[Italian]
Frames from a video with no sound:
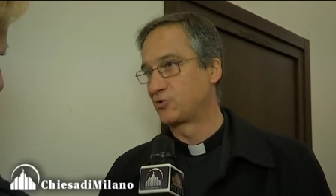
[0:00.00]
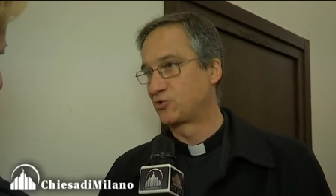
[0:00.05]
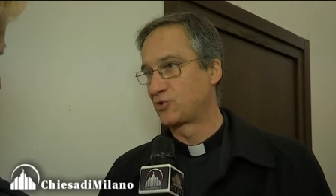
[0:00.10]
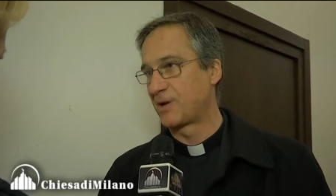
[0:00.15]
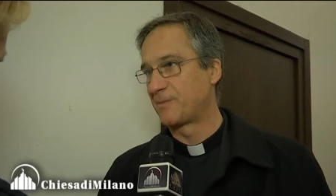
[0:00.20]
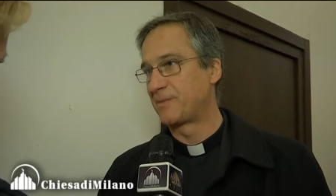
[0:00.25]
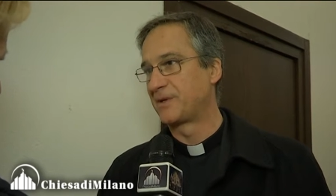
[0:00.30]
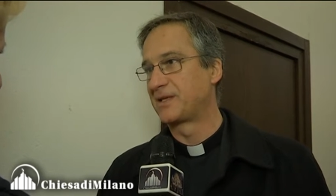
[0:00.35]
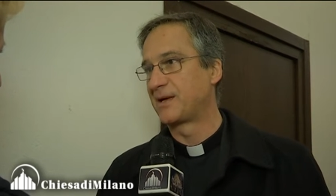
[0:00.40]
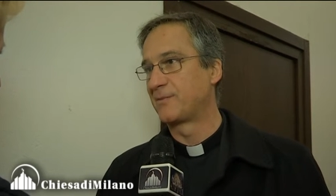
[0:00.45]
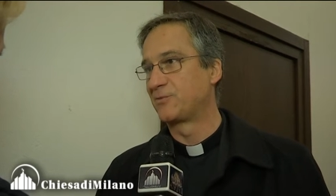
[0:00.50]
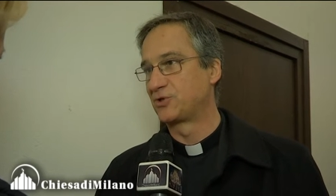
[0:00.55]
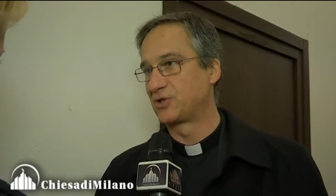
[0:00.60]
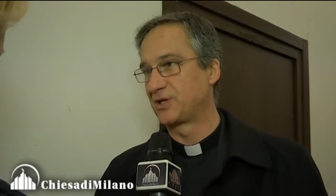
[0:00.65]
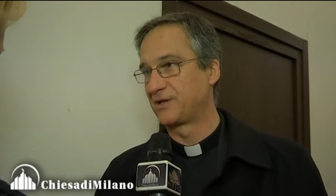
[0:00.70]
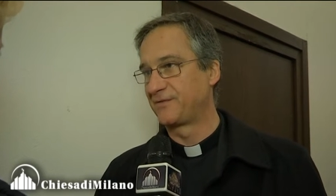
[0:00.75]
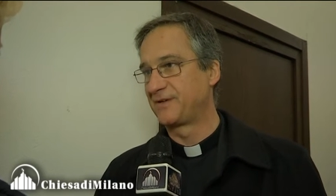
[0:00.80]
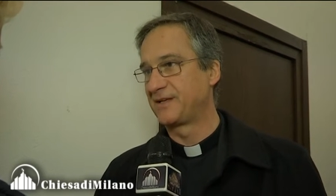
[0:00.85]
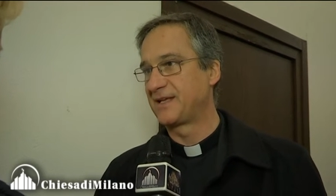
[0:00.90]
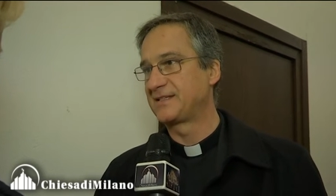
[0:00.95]
cioè mettiamoci
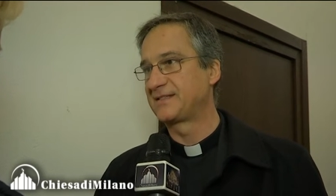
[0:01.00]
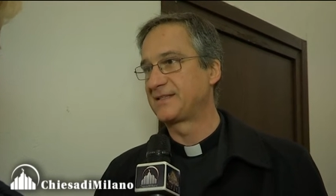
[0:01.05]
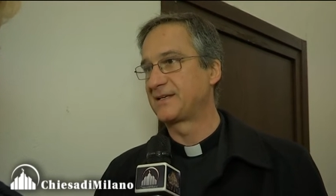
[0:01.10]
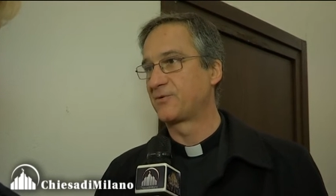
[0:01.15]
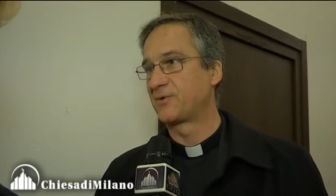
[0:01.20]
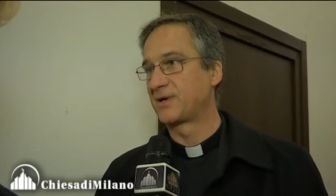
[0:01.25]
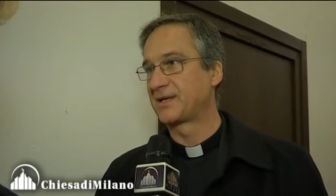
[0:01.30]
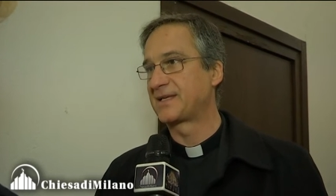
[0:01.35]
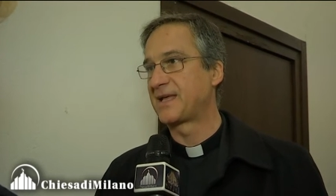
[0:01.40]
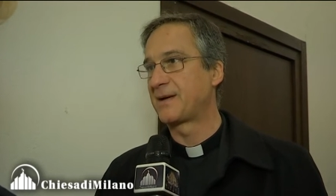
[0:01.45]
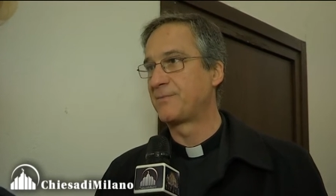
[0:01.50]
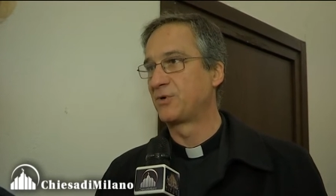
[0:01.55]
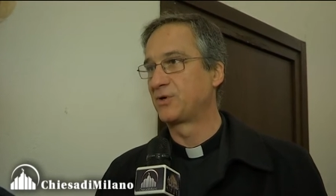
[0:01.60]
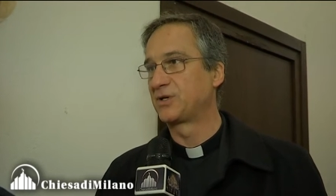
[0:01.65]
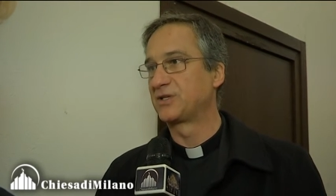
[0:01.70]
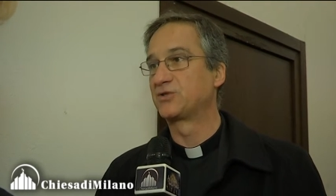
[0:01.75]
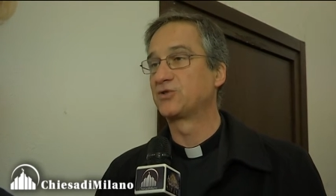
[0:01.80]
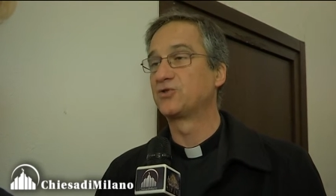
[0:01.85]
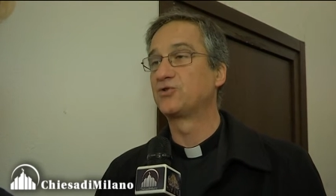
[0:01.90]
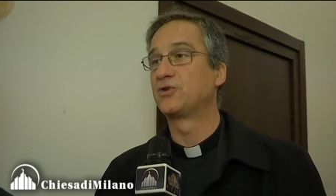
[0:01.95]
alla finestra, guardiamo
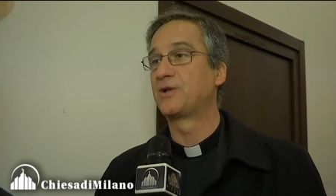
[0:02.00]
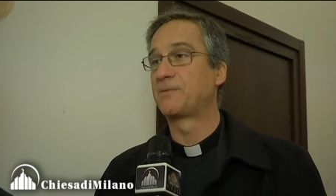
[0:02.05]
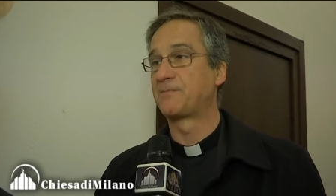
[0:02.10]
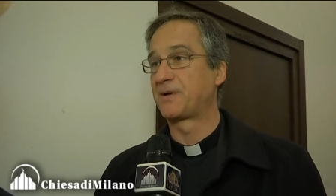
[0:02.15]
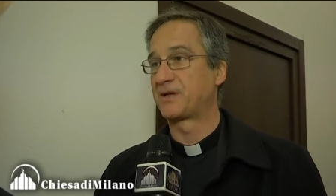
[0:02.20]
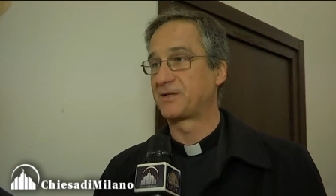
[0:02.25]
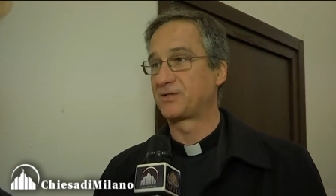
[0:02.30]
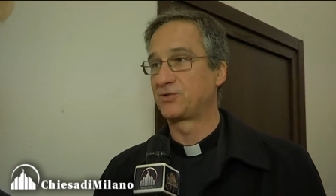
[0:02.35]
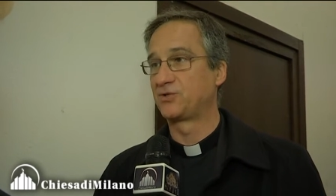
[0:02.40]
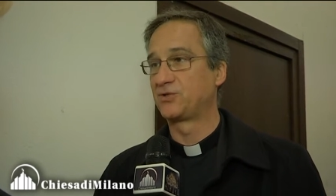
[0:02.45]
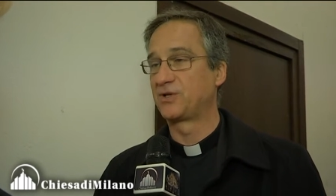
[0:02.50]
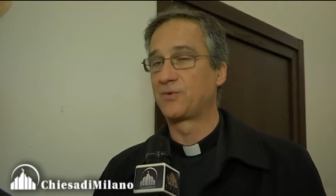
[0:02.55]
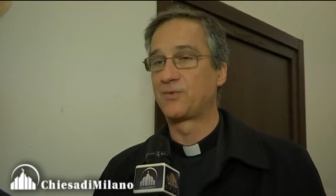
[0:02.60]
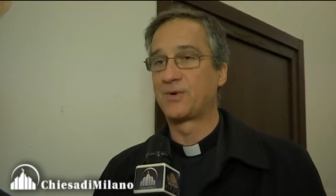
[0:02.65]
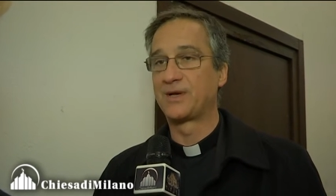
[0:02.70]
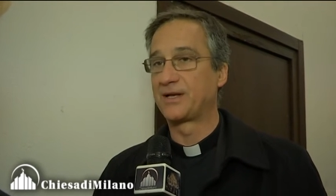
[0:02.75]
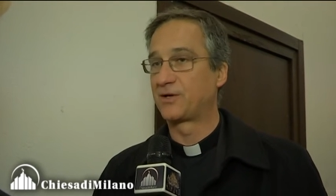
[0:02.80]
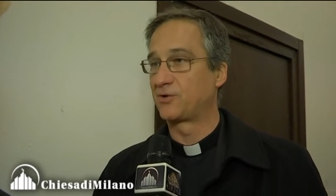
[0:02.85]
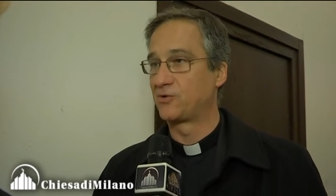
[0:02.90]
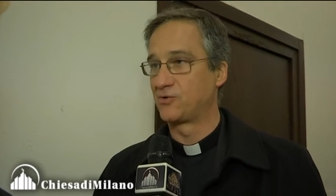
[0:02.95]
chi sono le persone,
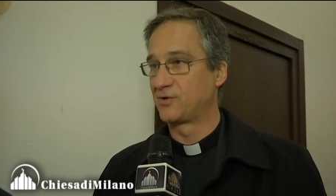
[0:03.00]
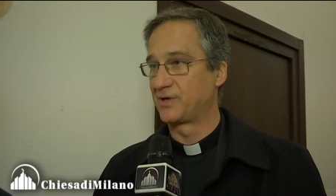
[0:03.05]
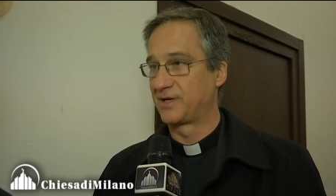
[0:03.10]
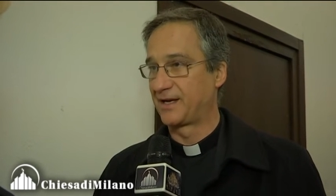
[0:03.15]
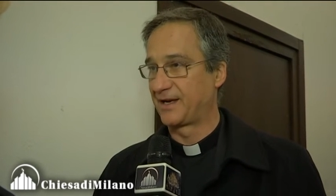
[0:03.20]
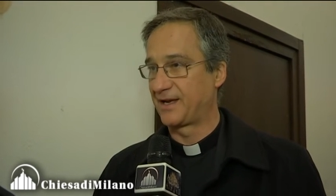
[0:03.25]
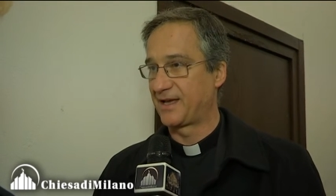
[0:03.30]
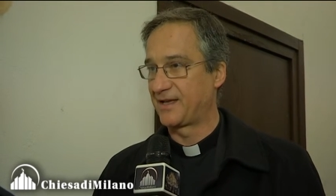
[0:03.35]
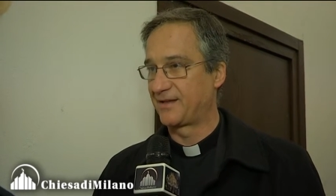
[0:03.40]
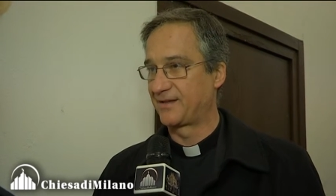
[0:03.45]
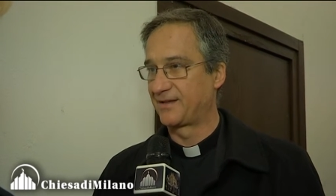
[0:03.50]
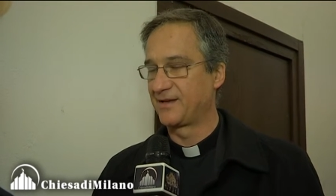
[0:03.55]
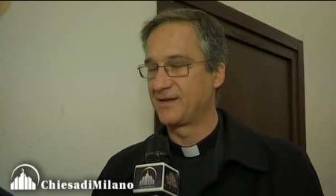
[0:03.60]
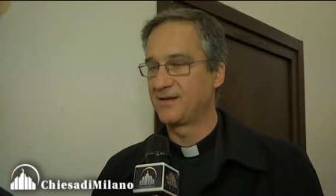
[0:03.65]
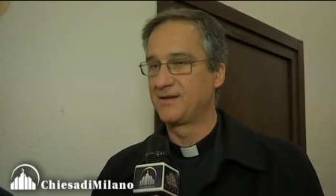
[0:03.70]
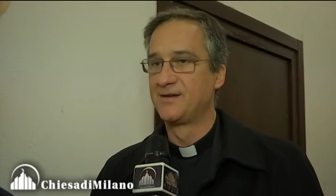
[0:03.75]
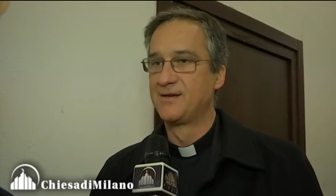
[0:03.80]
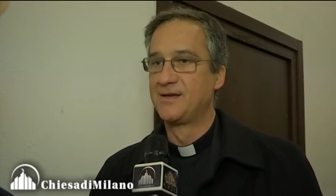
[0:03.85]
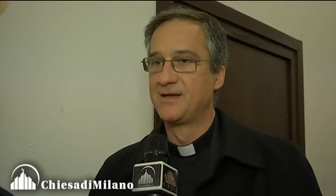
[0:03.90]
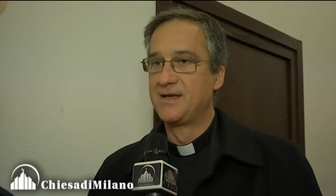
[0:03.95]
quelle concrete,